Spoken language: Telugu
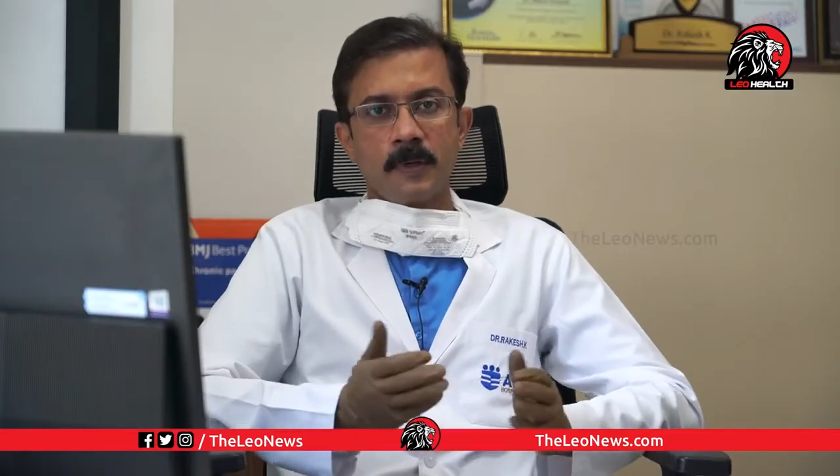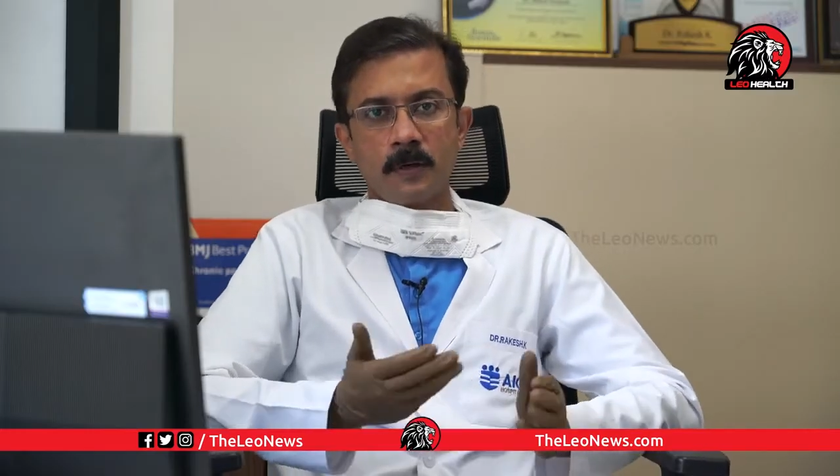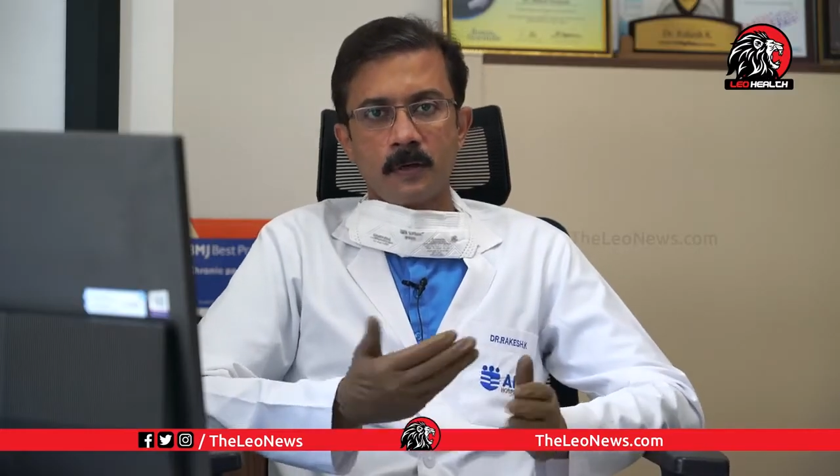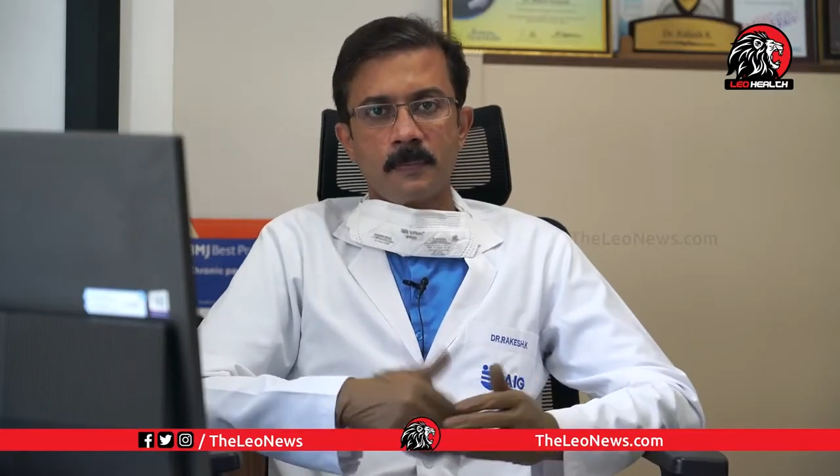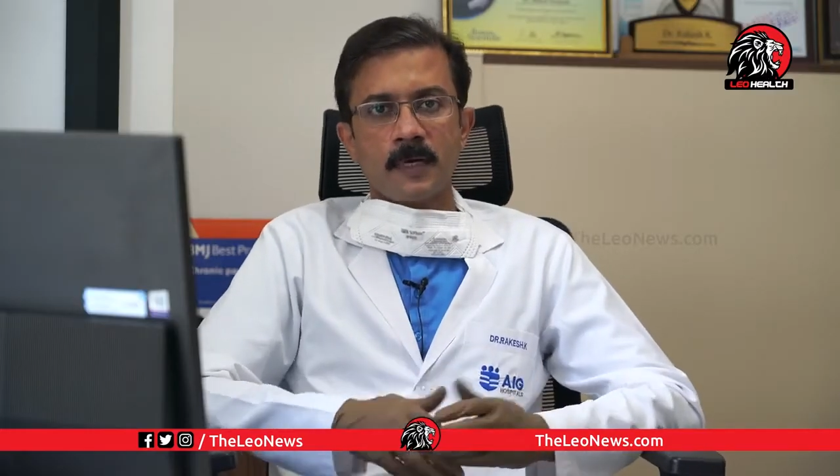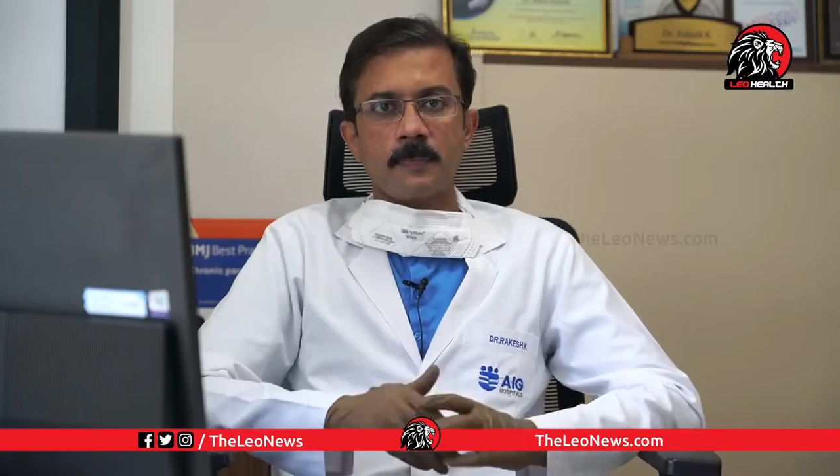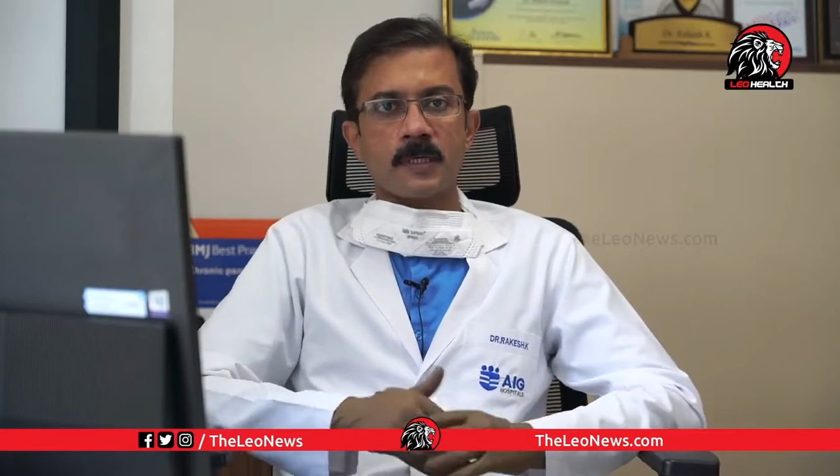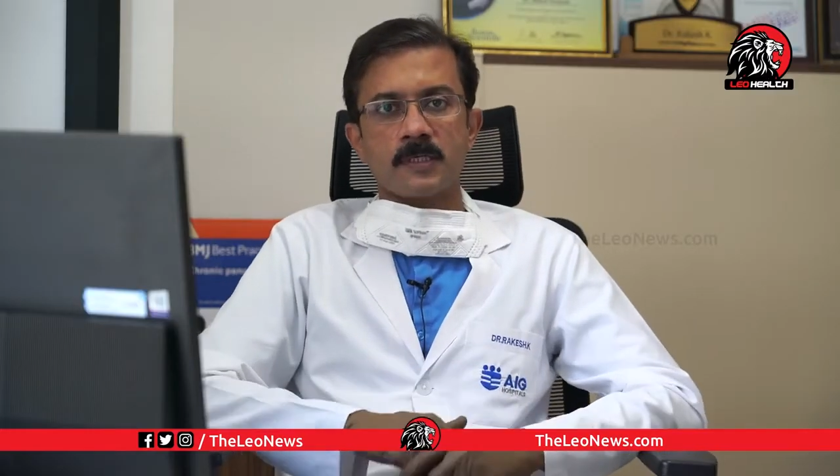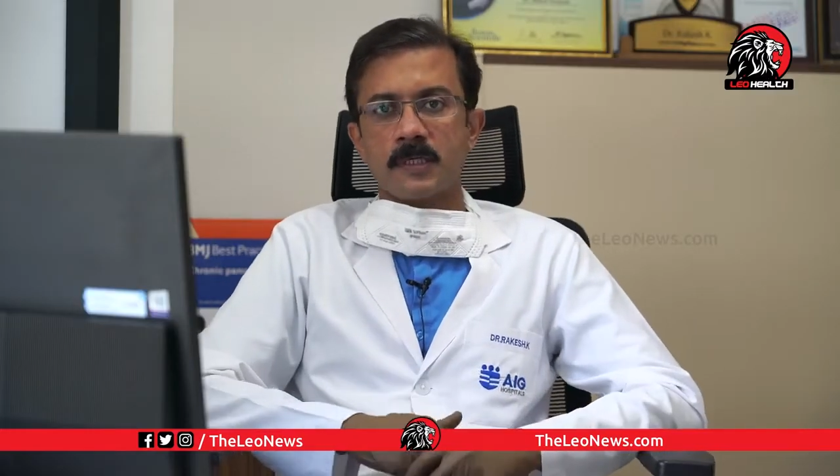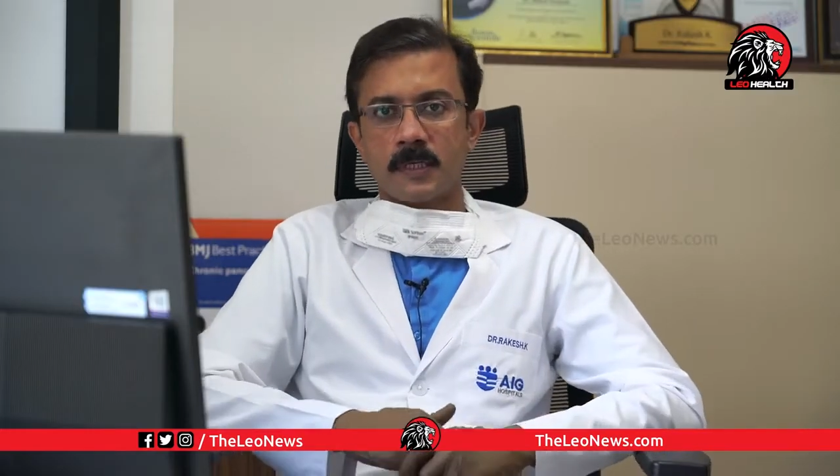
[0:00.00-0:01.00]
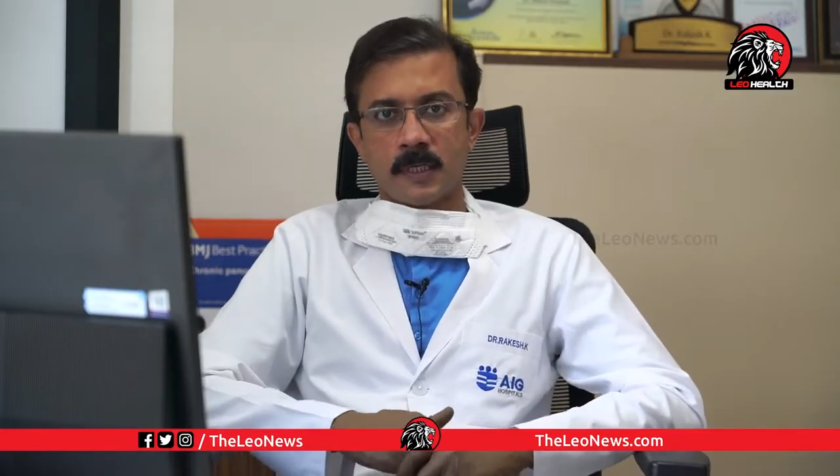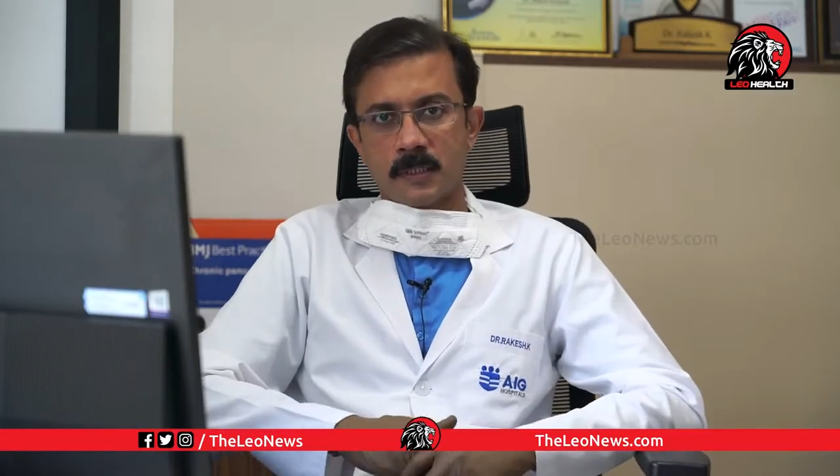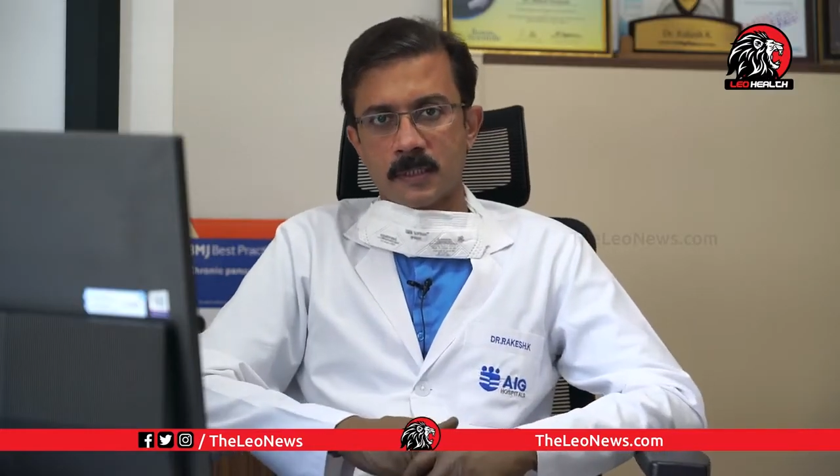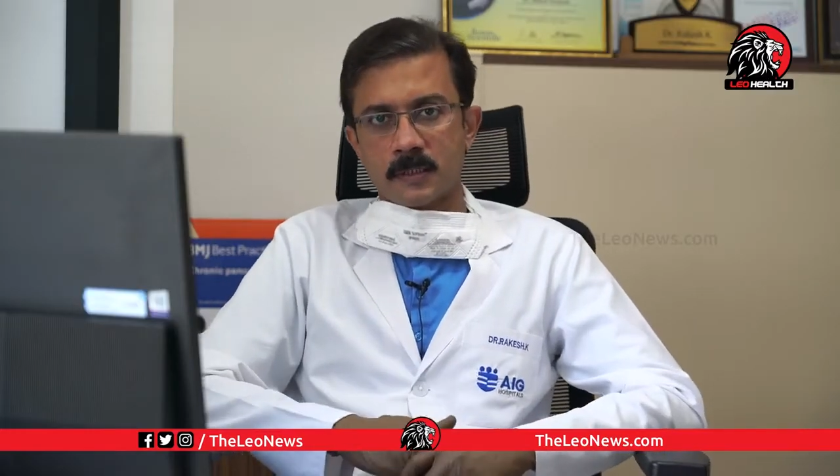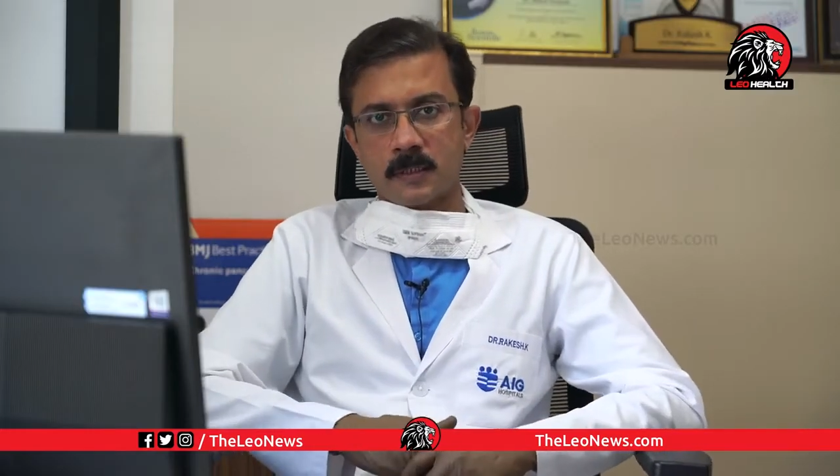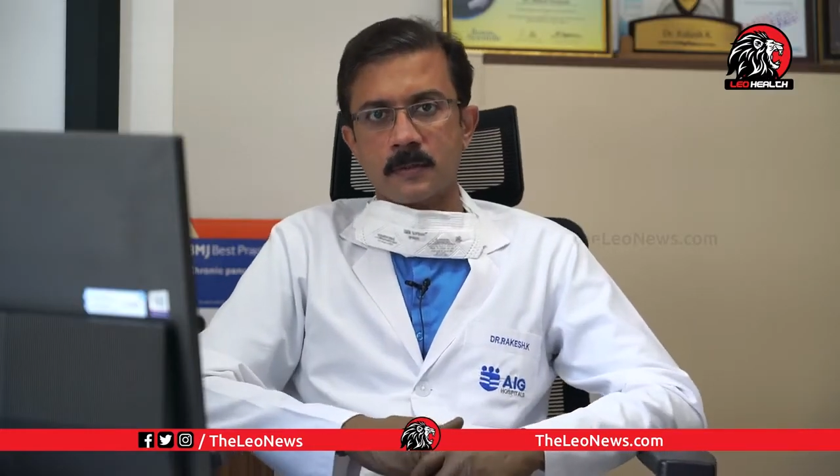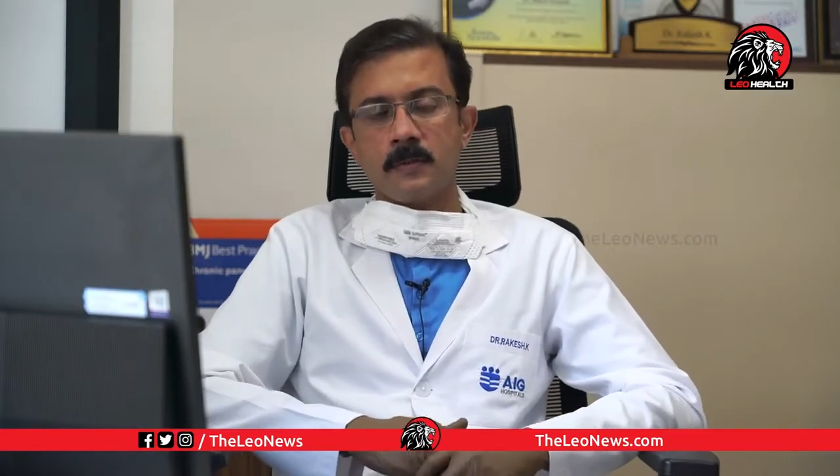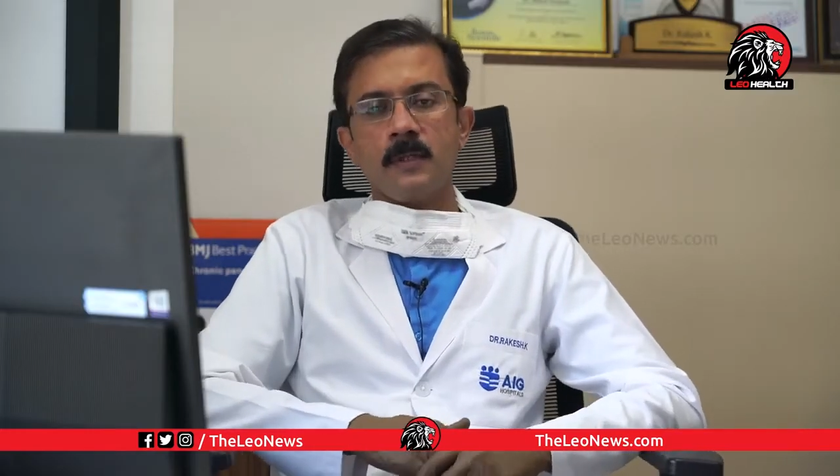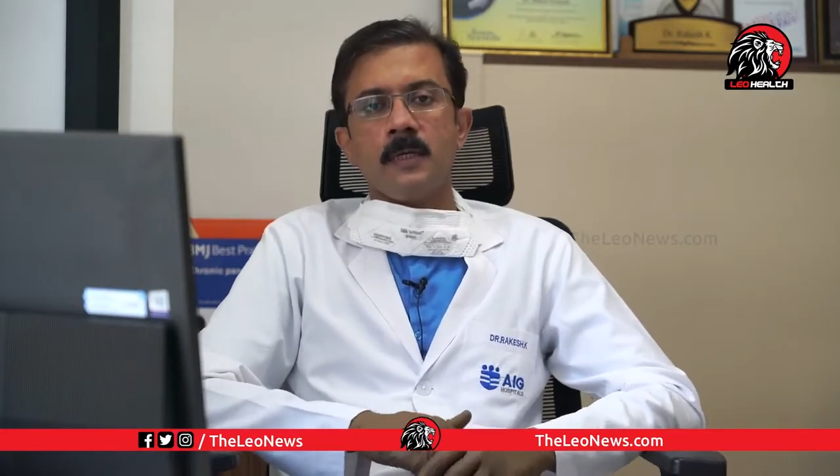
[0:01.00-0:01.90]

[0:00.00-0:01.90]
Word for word: పేగులు బైపాస్ చేయడం కానీ చేస్తారు